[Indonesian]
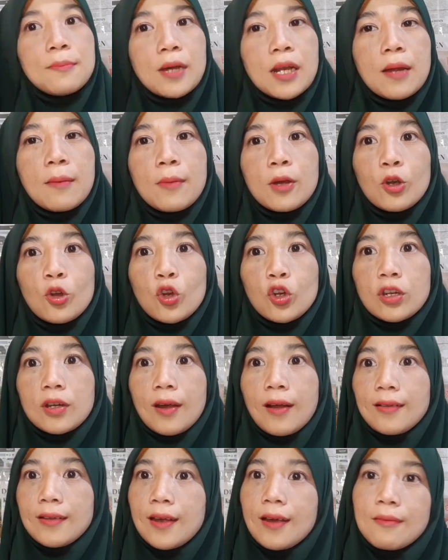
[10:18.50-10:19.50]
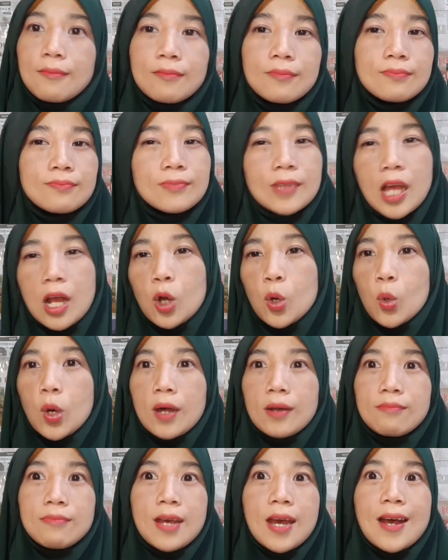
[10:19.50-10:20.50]
guys gimana menurut kalian
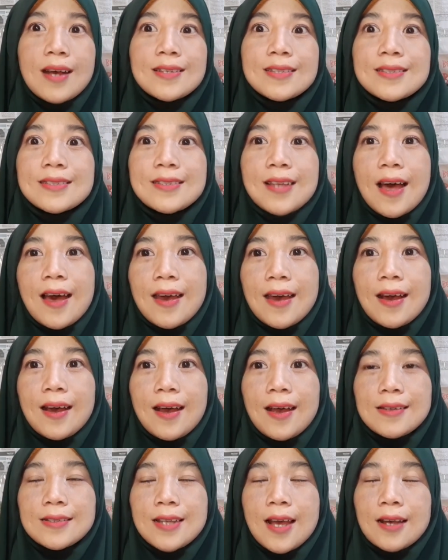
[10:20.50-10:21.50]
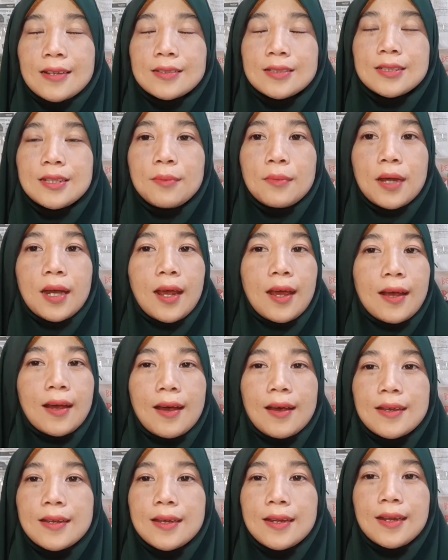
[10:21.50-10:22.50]
luar biasa ya guys aksi
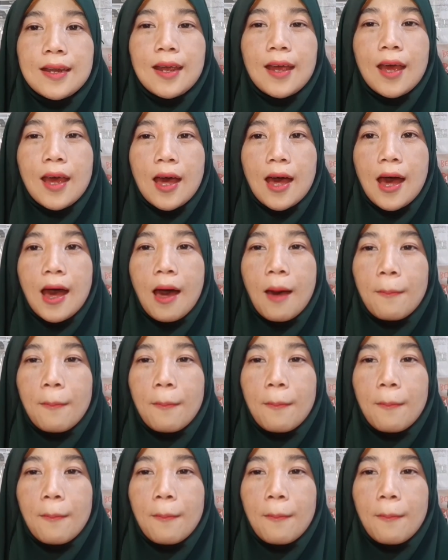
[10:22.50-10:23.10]
mereka ini